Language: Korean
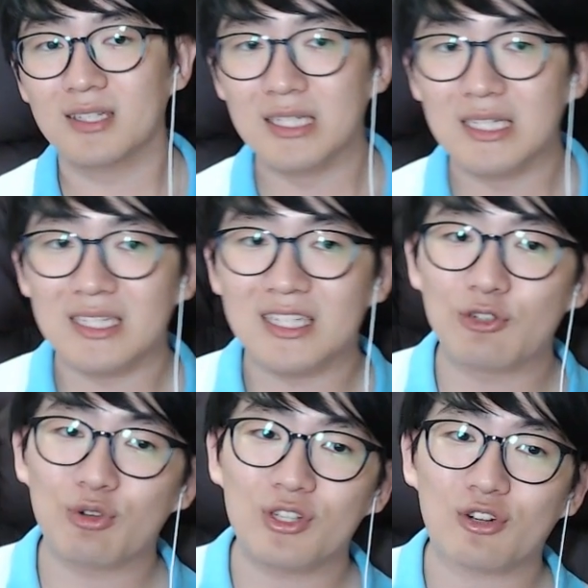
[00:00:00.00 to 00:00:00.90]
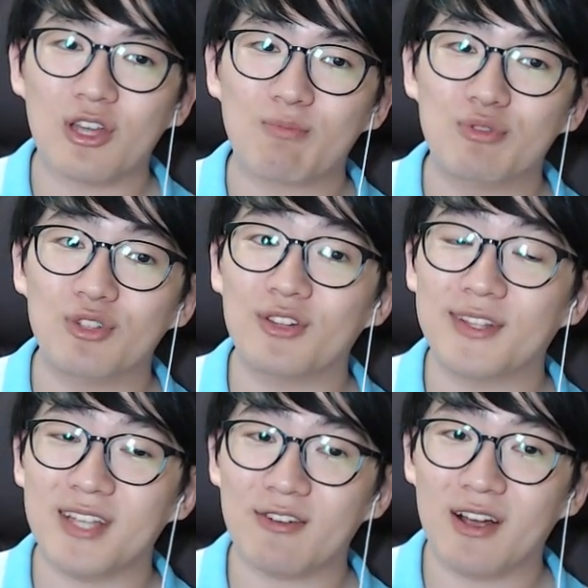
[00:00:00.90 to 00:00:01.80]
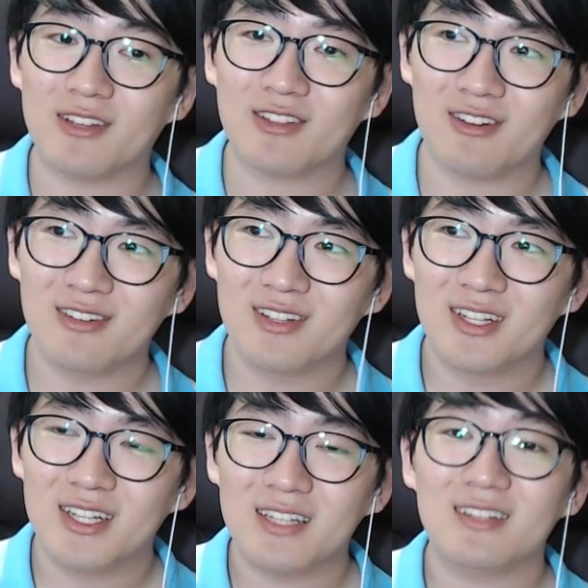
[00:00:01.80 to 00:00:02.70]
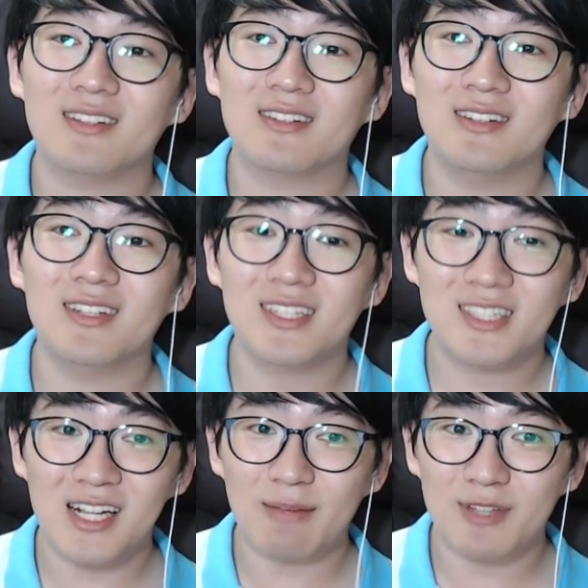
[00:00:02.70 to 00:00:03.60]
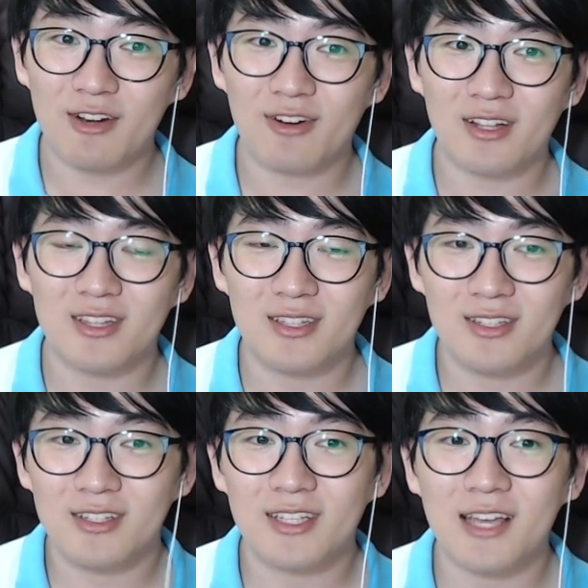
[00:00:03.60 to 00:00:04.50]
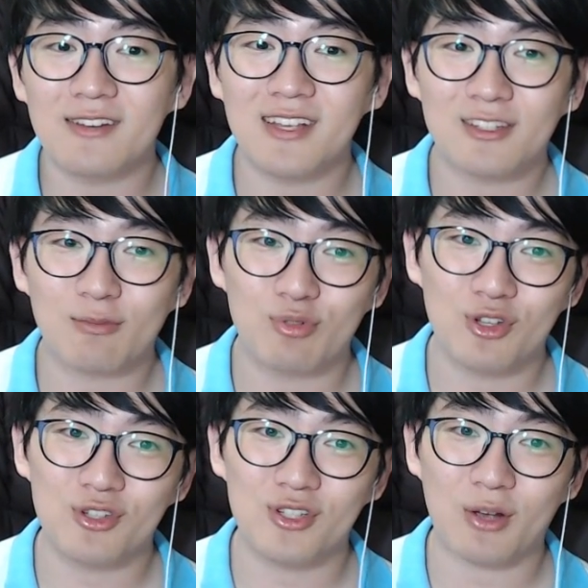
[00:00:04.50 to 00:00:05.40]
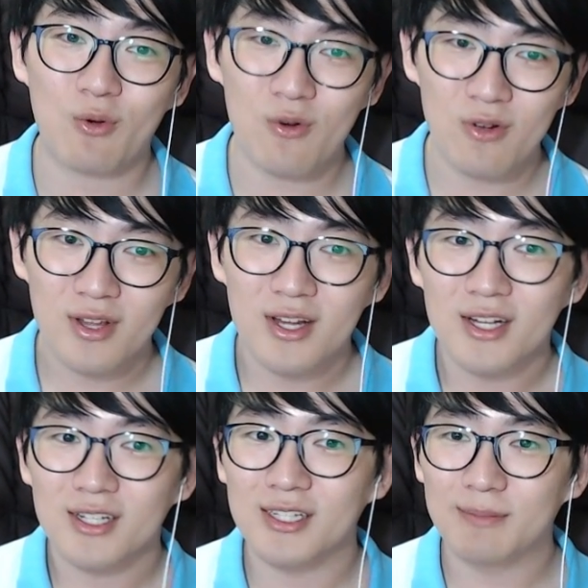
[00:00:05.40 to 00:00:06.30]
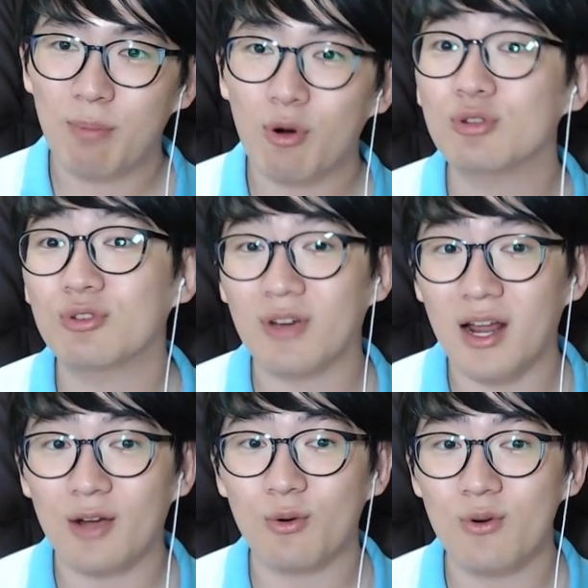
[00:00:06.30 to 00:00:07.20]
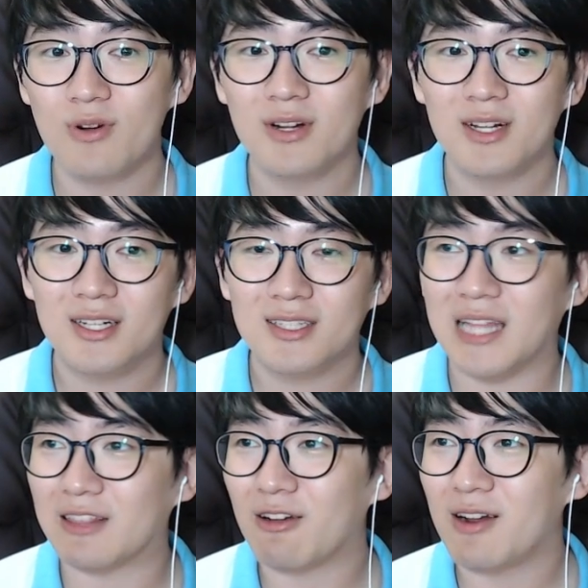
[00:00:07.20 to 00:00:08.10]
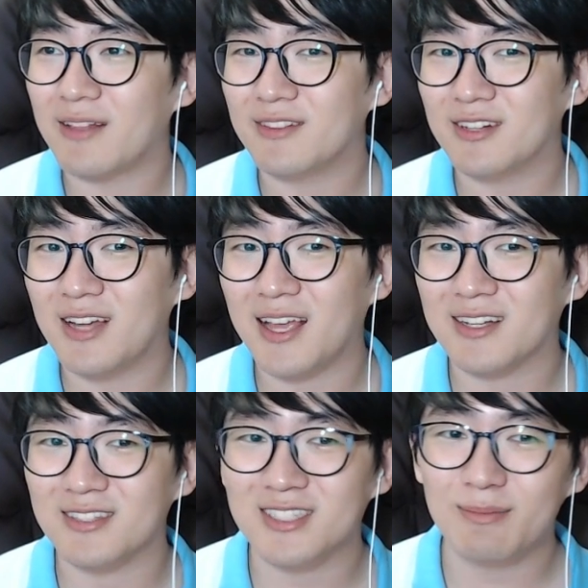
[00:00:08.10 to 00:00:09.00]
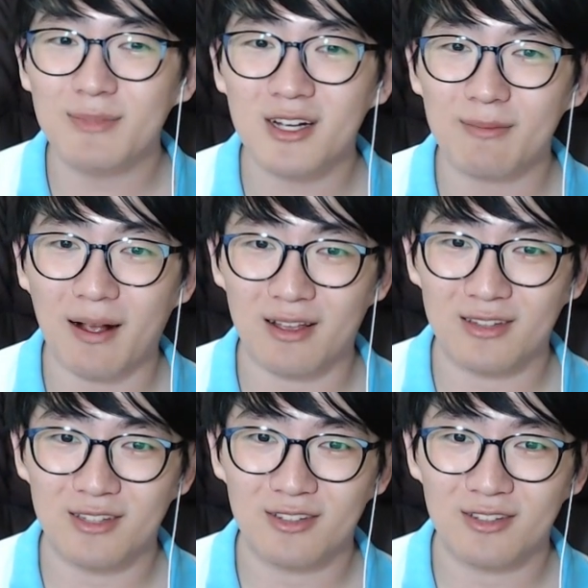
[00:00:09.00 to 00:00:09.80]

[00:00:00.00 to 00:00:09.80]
그리고 이렇게 분열된 상황에서 그 이슬람 세력에 의해서 분열이 됐고 그 포르투갈하고 네덜란드의 그 침략을 받게 되죠.